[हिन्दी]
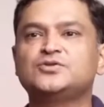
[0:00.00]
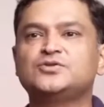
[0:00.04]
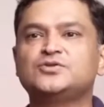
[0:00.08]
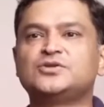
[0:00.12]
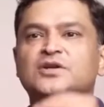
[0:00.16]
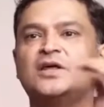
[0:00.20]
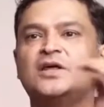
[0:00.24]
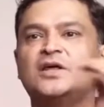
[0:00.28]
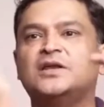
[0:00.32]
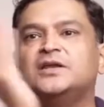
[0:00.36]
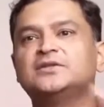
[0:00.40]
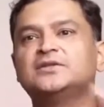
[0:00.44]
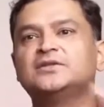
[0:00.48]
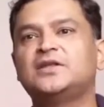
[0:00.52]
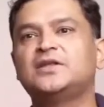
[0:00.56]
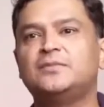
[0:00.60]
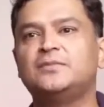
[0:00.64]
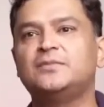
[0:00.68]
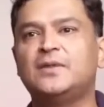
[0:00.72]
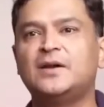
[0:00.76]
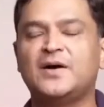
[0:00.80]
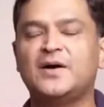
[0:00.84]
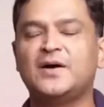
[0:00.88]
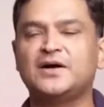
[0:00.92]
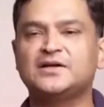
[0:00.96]
उसने तहरीक
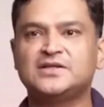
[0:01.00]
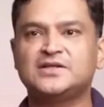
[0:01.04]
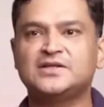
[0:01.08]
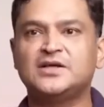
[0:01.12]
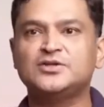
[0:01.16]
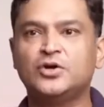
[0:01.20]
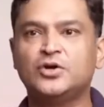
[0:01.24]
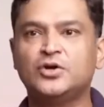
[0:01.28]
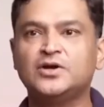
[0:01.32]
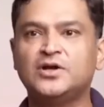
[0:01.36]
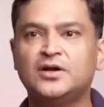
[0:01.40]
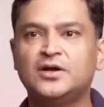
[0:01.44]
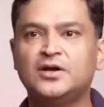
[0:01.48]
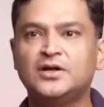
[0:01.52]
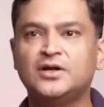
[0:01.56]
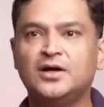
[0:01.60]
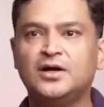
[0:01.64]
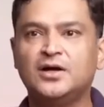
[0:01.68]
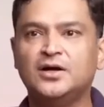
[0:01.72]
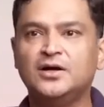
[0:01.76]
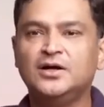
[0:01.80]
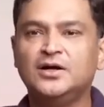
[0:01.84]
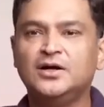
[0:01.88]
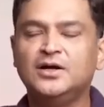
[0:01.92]
तालिबान पाकिस्तान ज्वाइन कर लिया